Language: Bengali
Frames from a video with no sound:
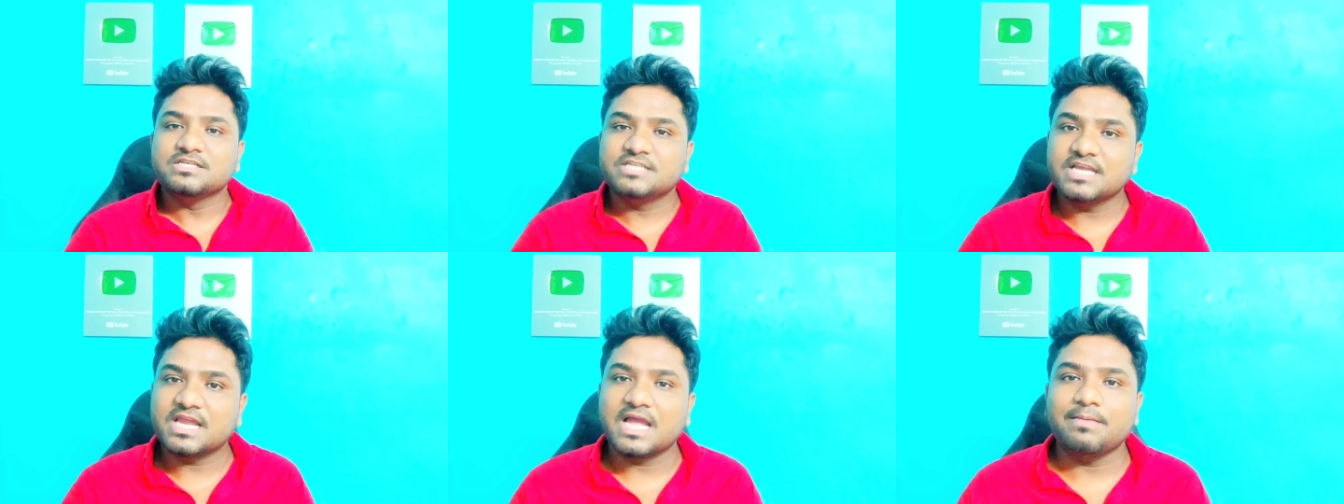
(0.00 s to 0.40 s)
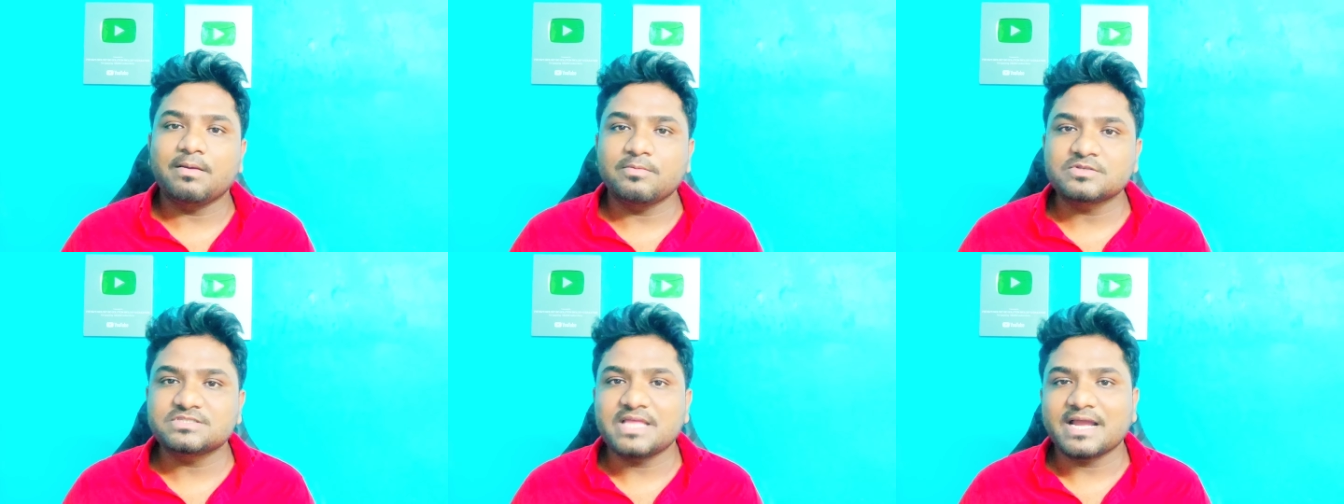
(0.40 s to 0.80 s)
শিক্ষা
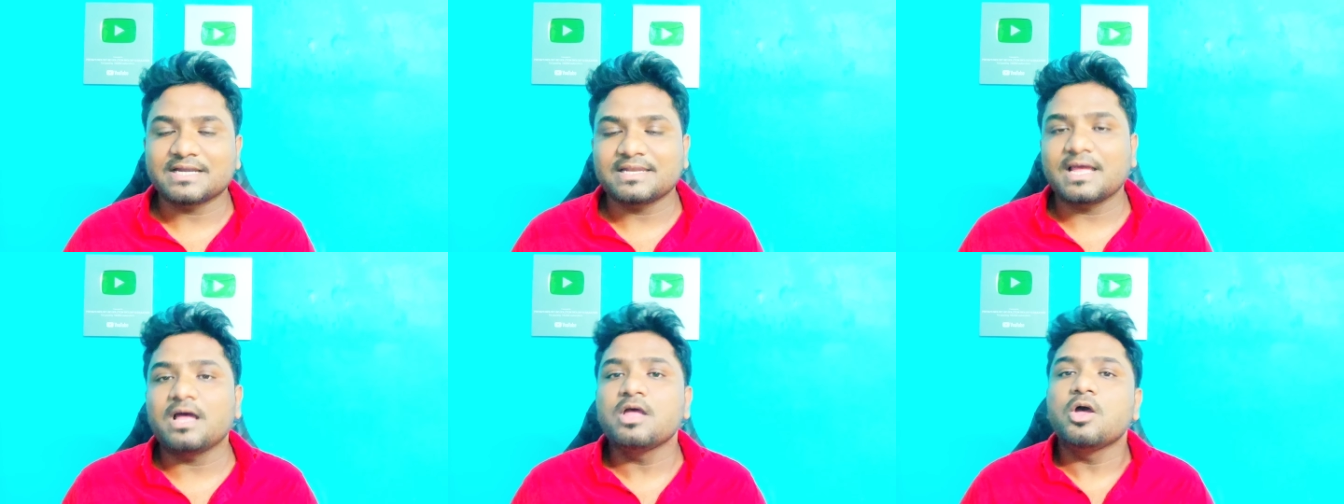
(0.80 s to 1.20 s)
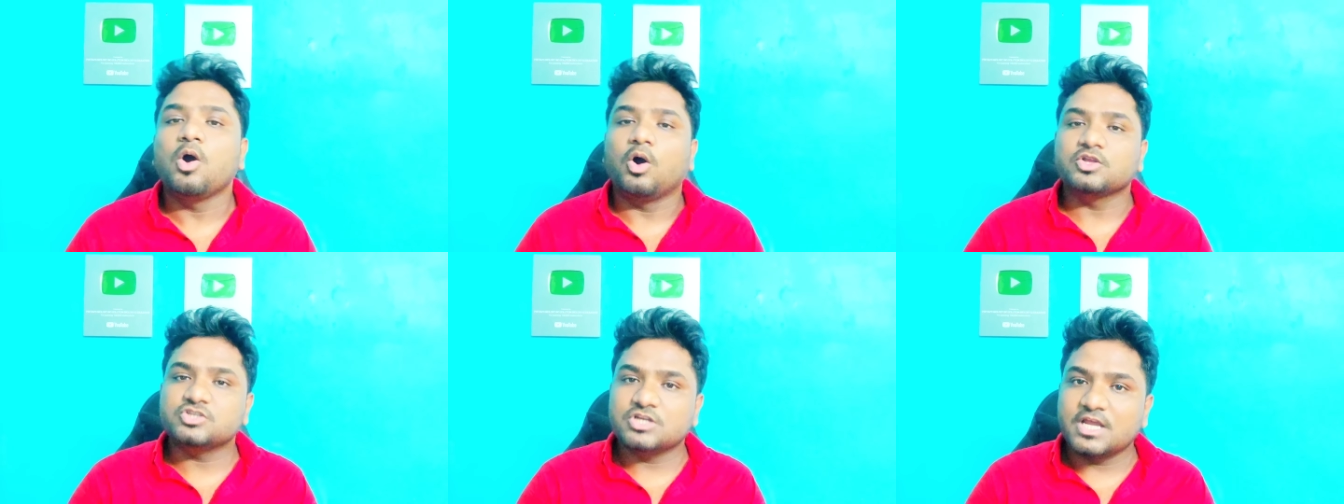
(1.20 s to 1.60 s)
ব্যবস্থা একটা
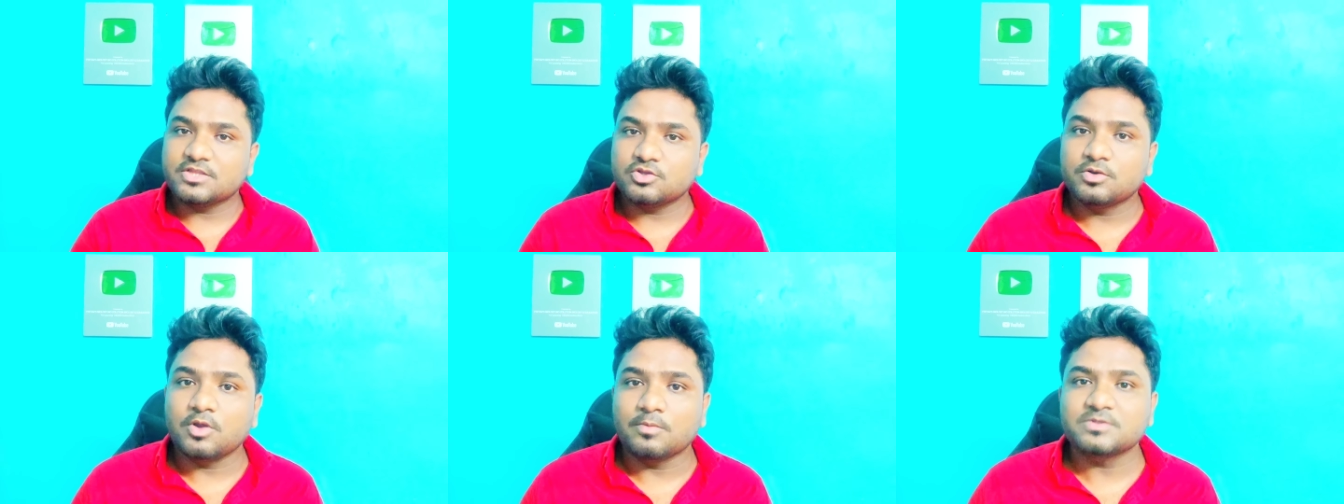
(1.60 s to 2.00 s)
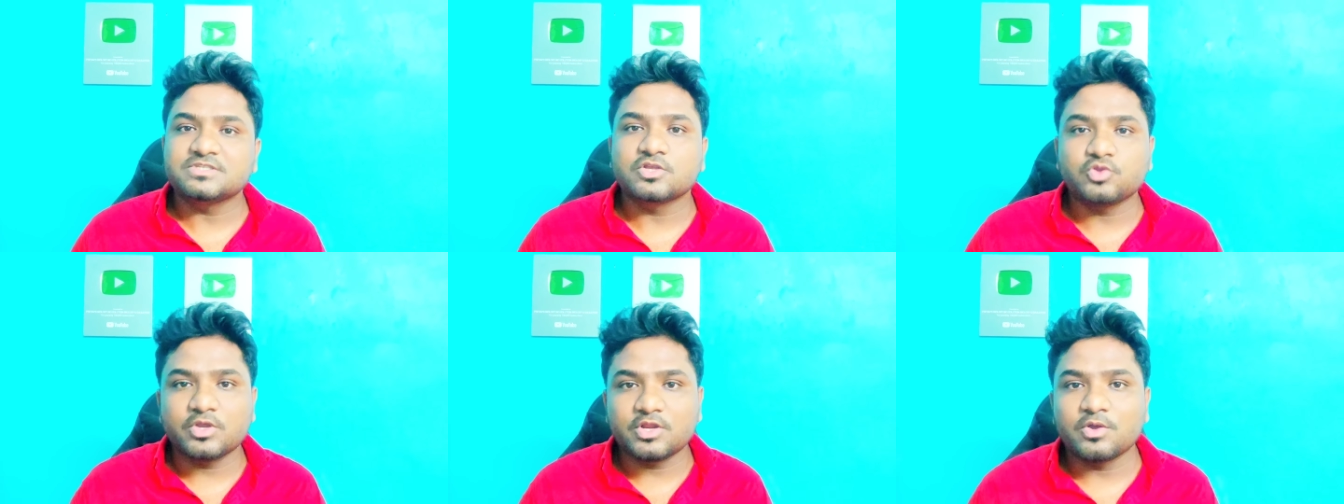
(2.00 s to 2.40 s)
অচলায়তন্য
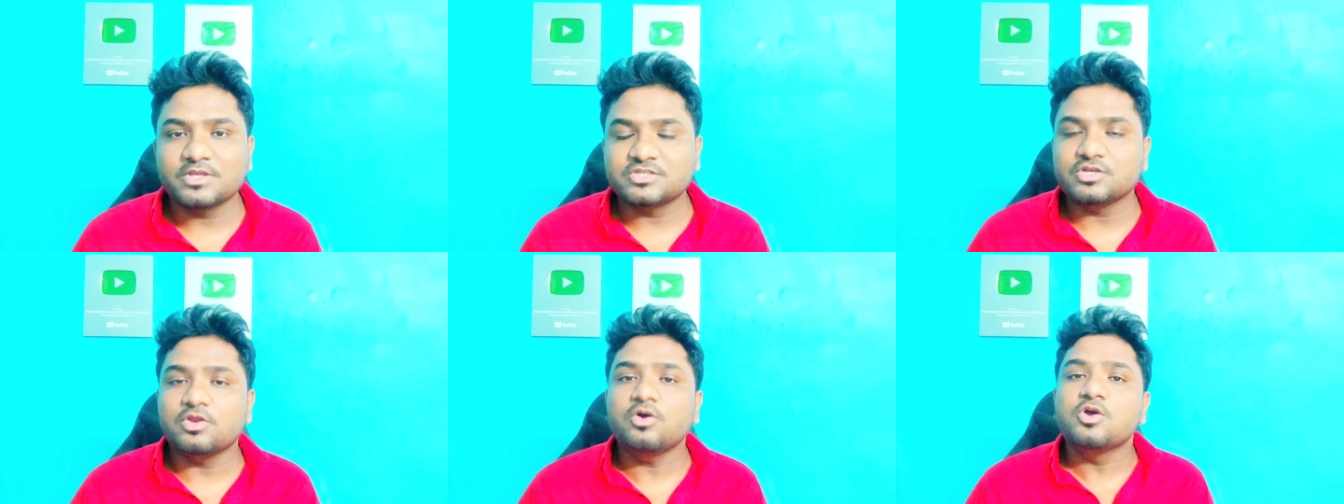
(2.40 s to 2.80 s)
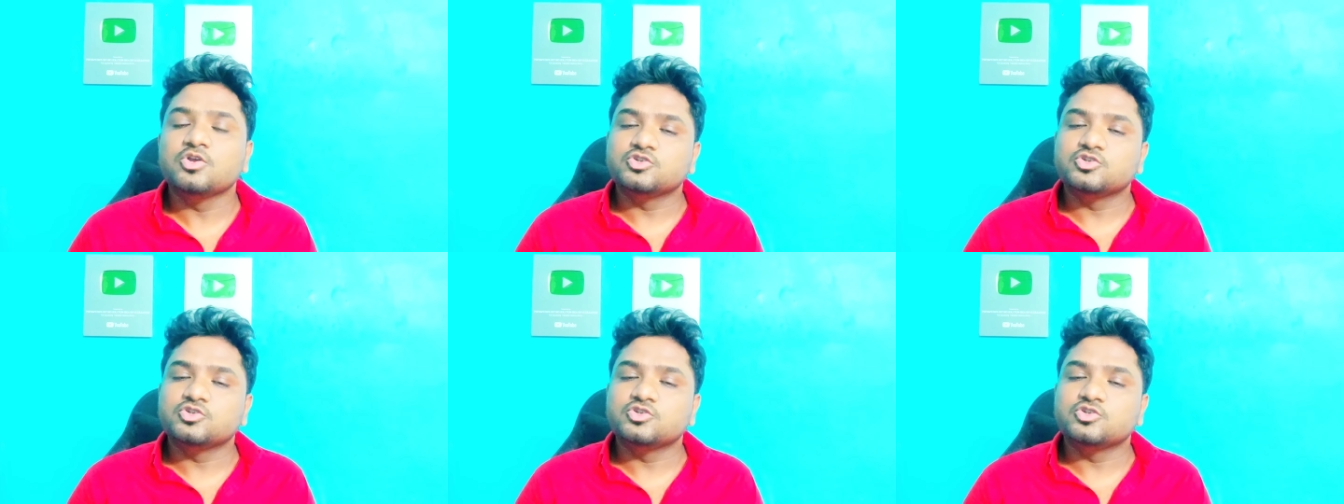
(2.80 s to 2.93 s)
অবস্থা তৈরি হয়েছিল